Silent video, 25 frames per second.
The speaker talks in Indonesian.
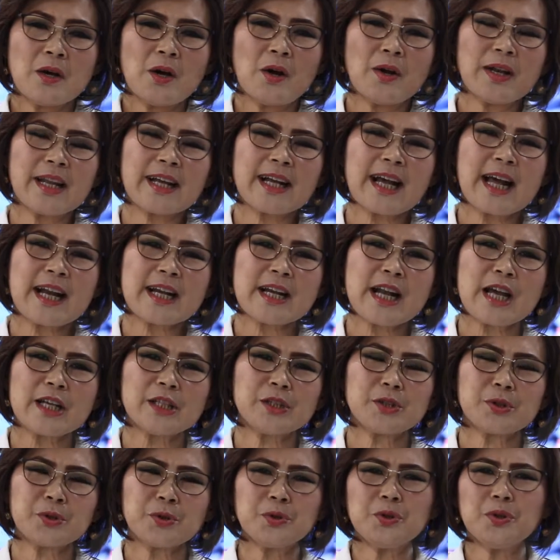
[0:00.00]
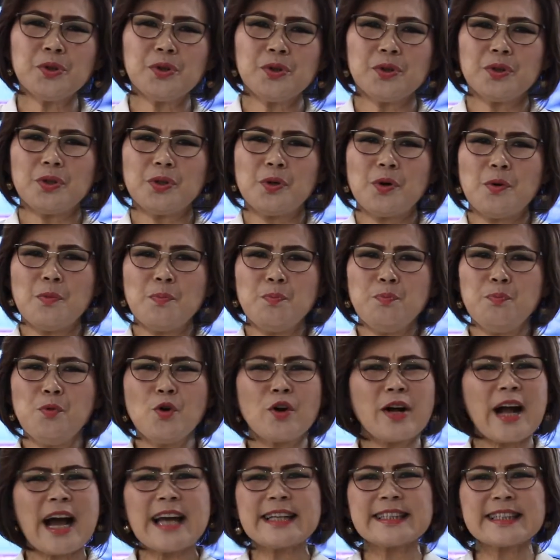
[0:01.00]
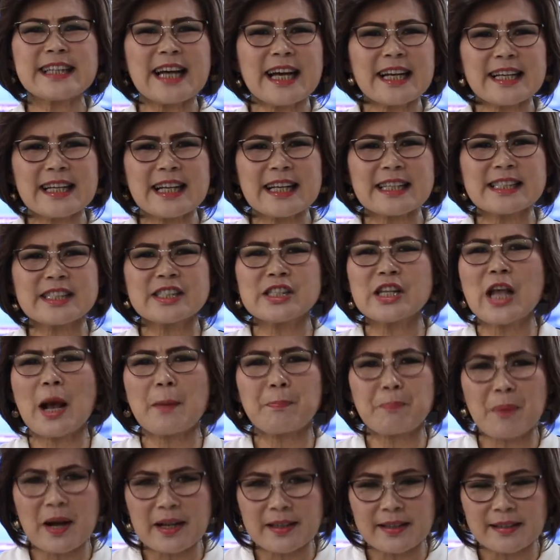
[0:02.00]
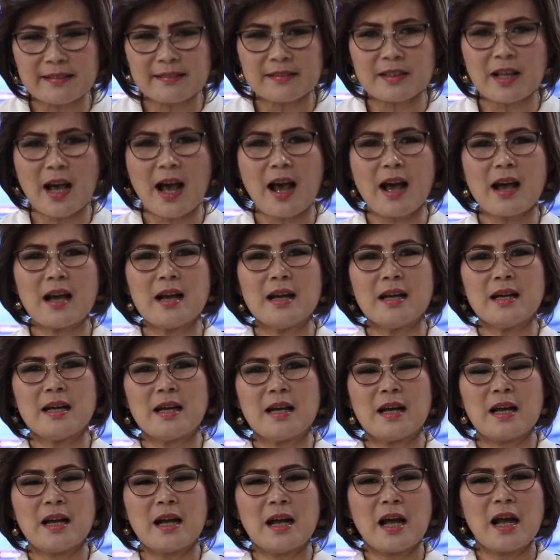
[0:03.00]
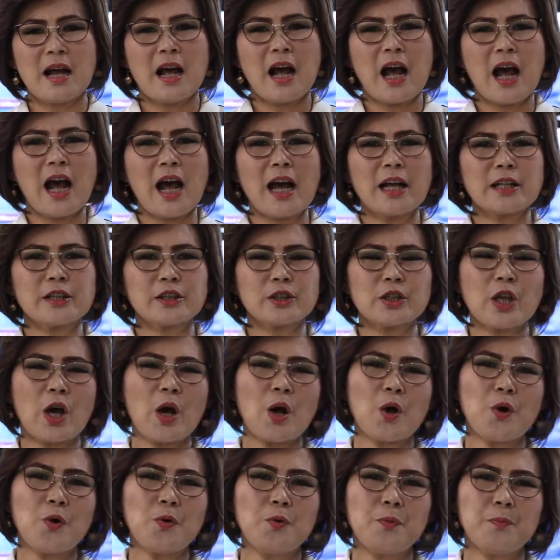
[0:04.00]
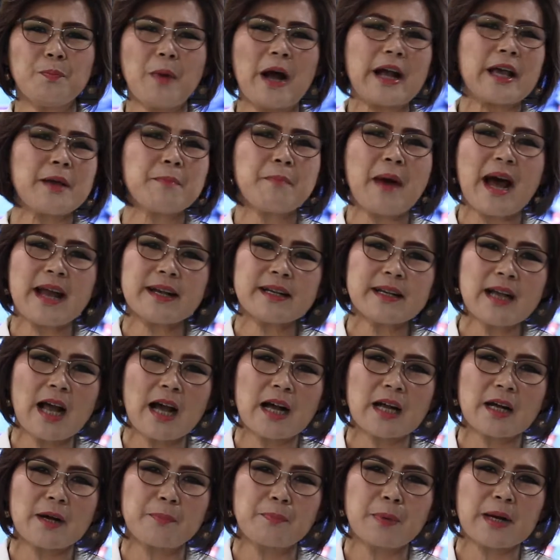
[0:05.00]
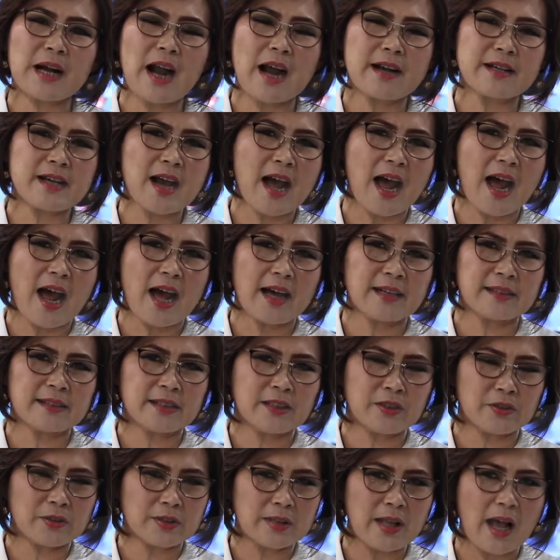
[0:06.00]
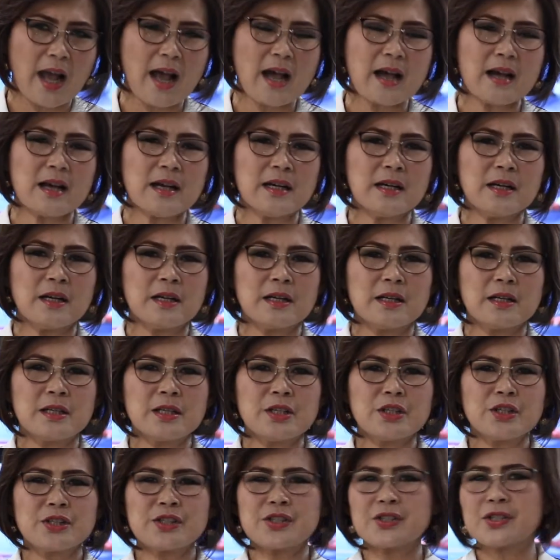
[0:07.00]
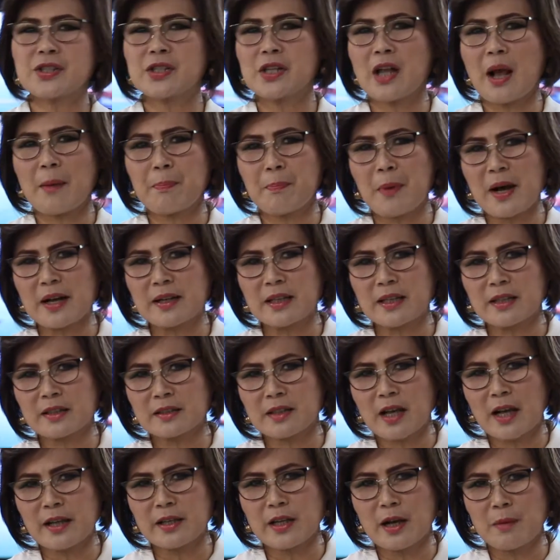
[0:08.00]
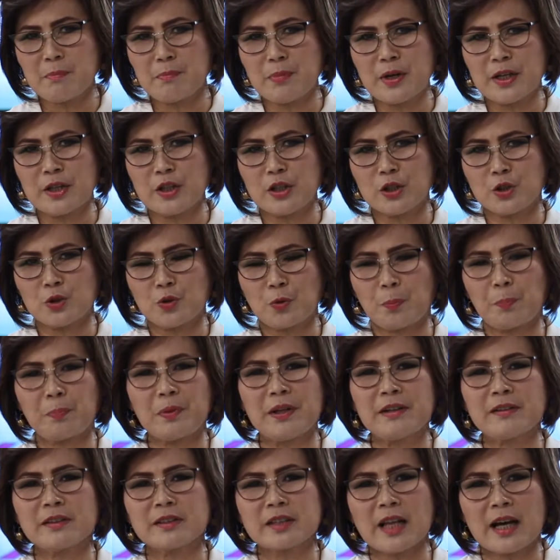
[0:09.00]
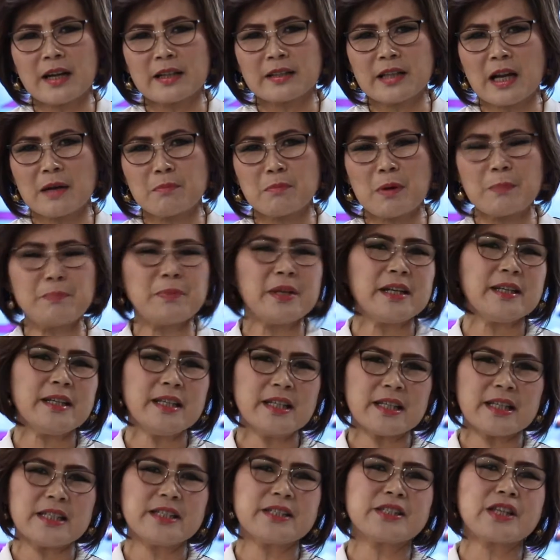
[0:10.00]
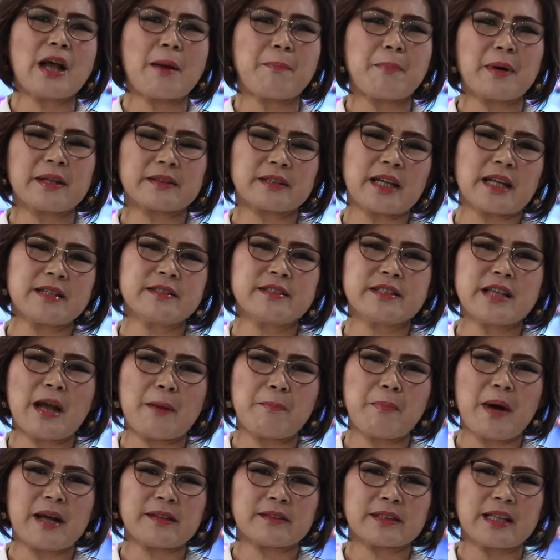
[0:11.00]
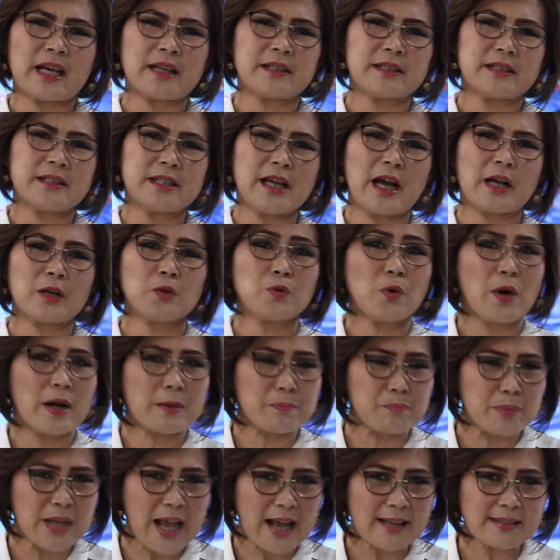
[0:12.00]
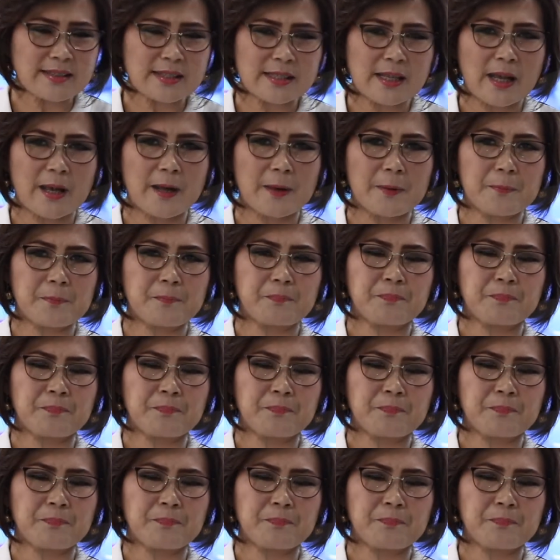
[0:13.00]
Oleh karena itu, bukan karena siapa kita atau bagaimana keberadaan kita, Siapa kita yang begitu pintar dan memiliki jabatan-jabatan yang luar biasa?